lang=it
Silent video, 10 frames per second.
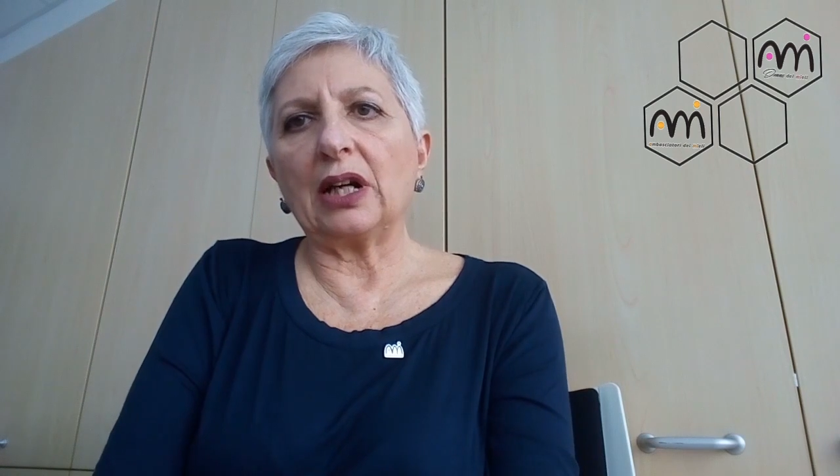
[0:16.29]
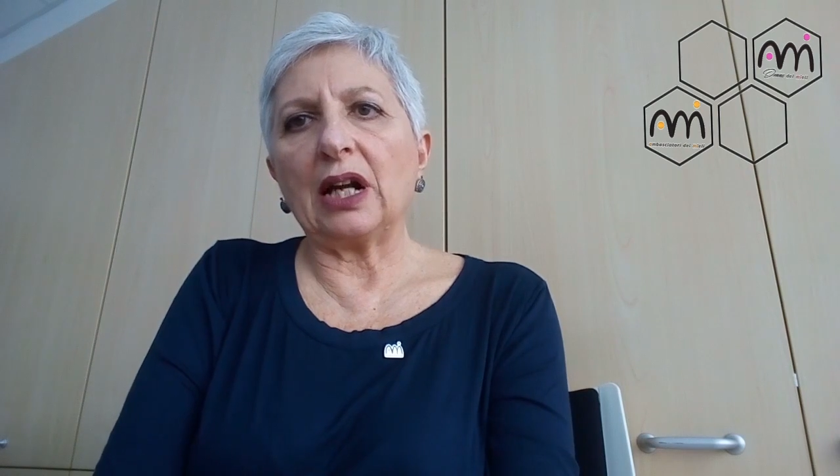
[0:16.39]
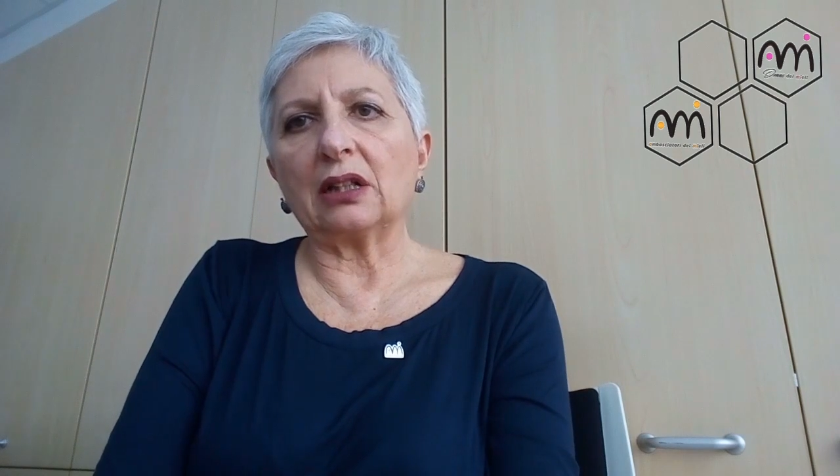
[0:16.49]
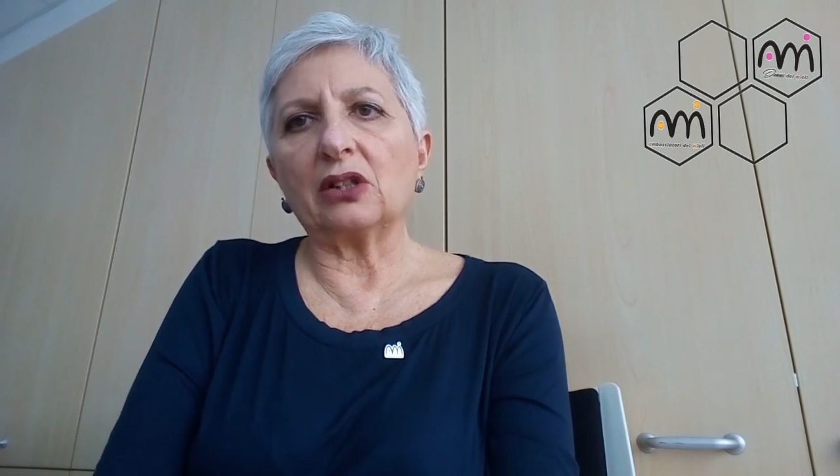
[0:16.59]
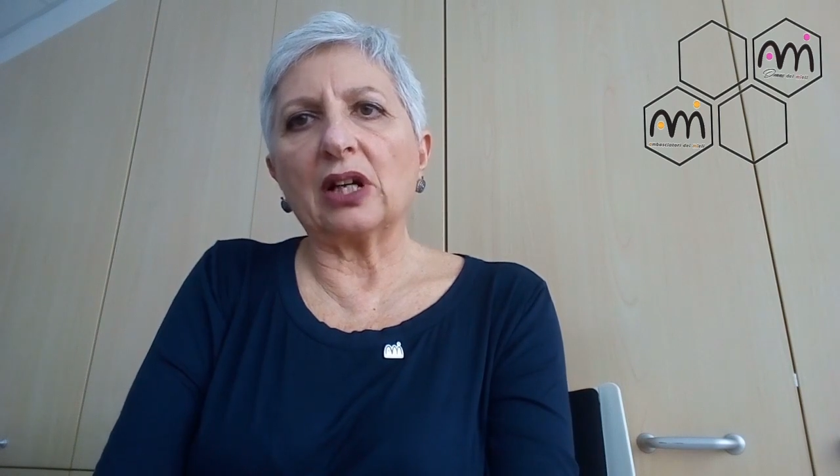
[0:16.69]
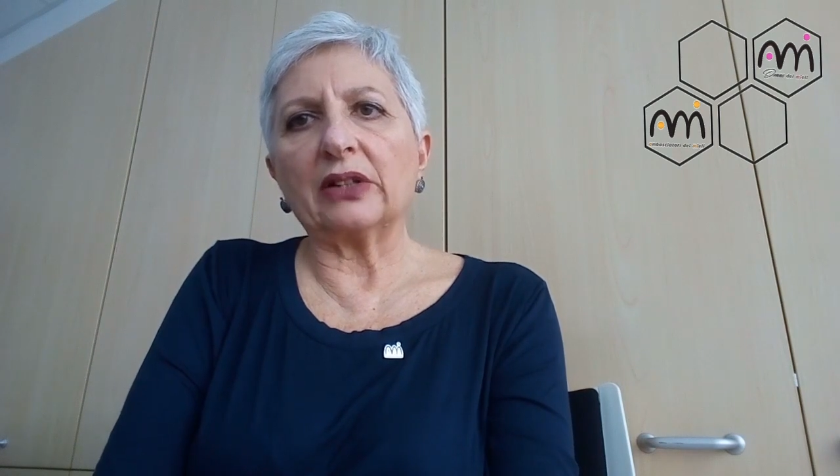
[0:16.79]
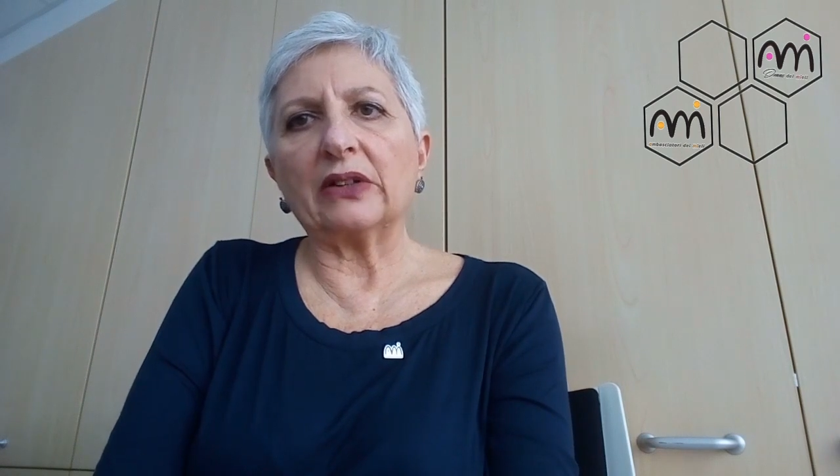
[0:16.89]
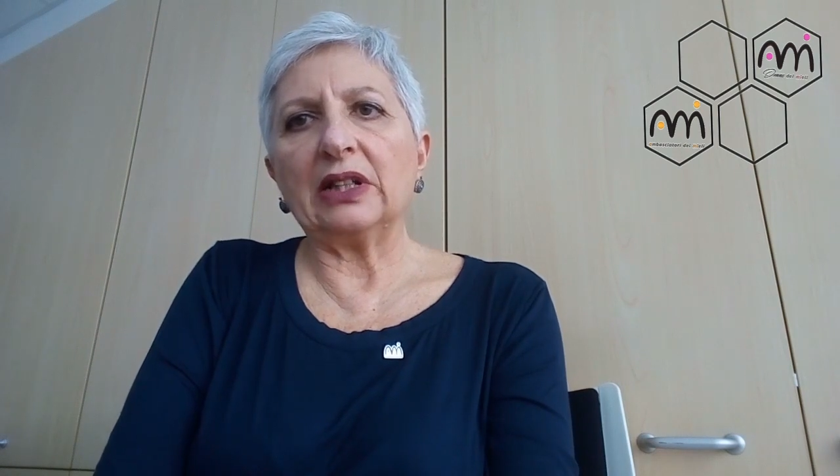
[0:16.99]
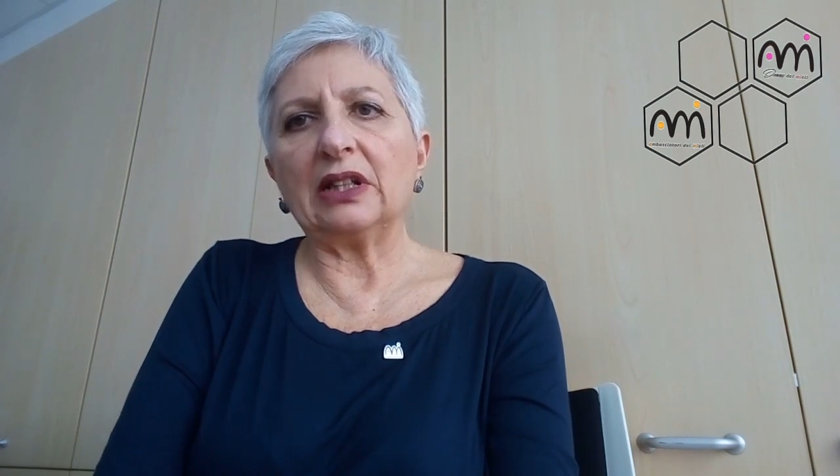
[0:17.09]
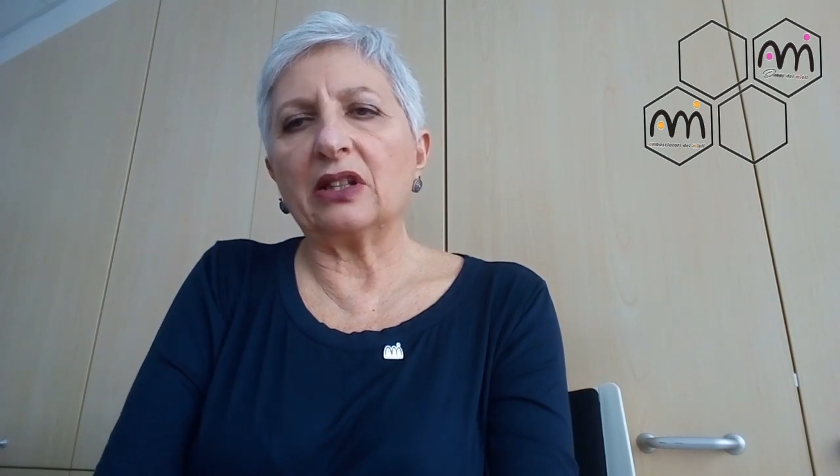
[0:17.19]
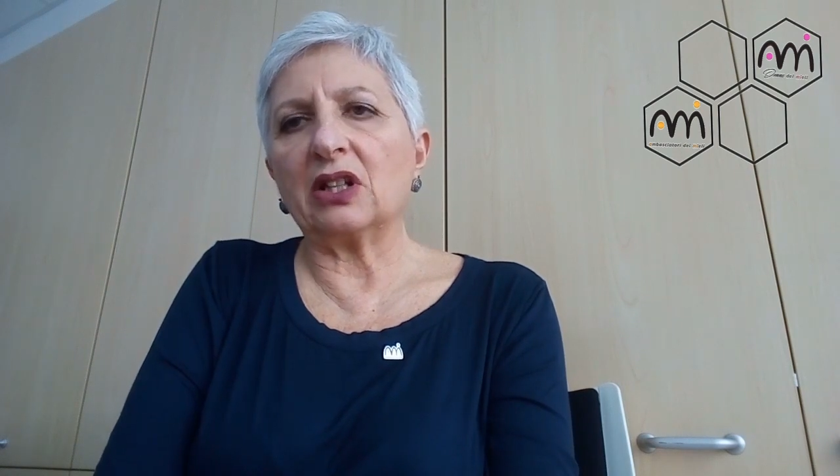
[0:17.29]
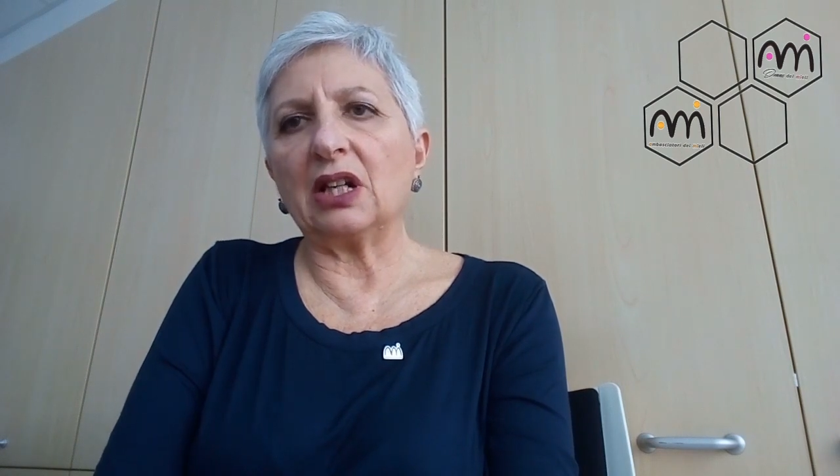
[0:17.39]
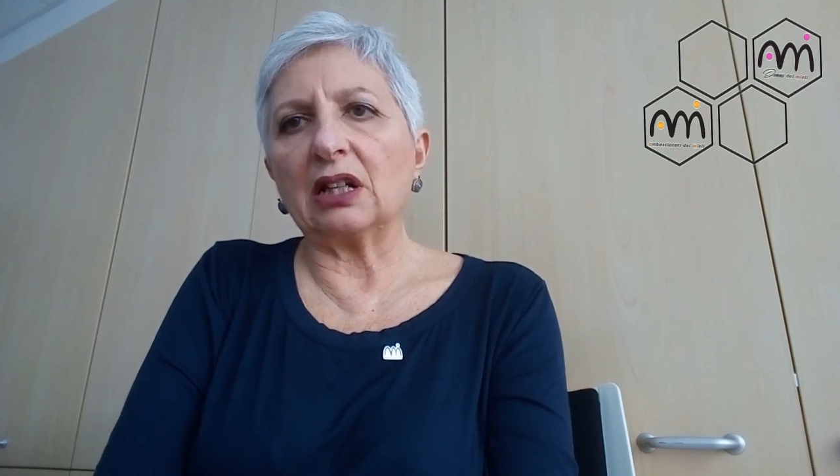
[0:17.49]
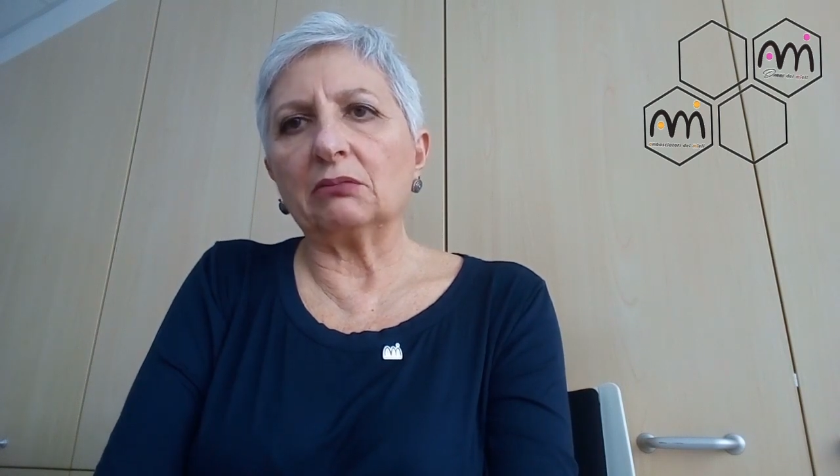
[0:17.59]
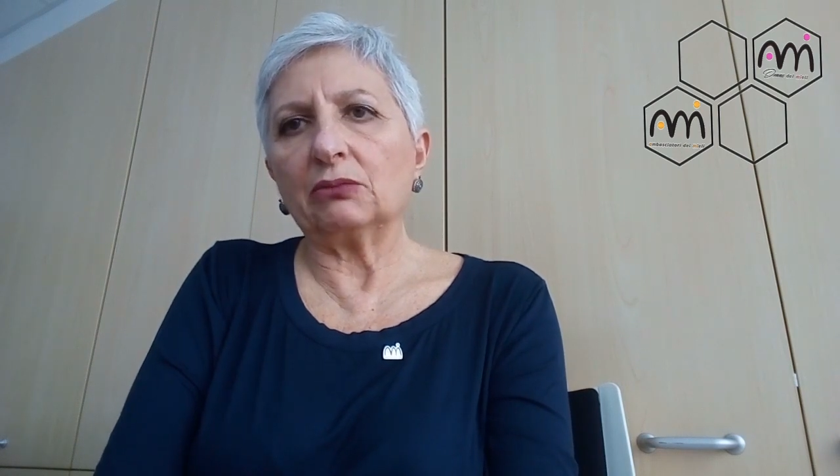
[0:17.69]
nata già da una
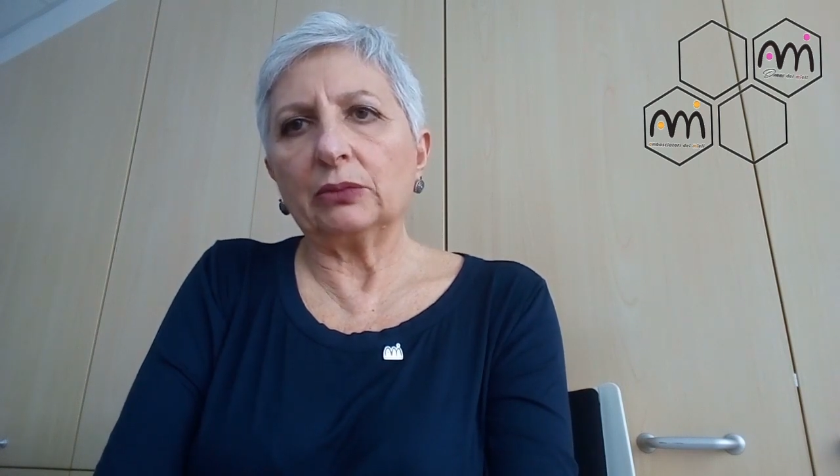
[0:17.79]
decina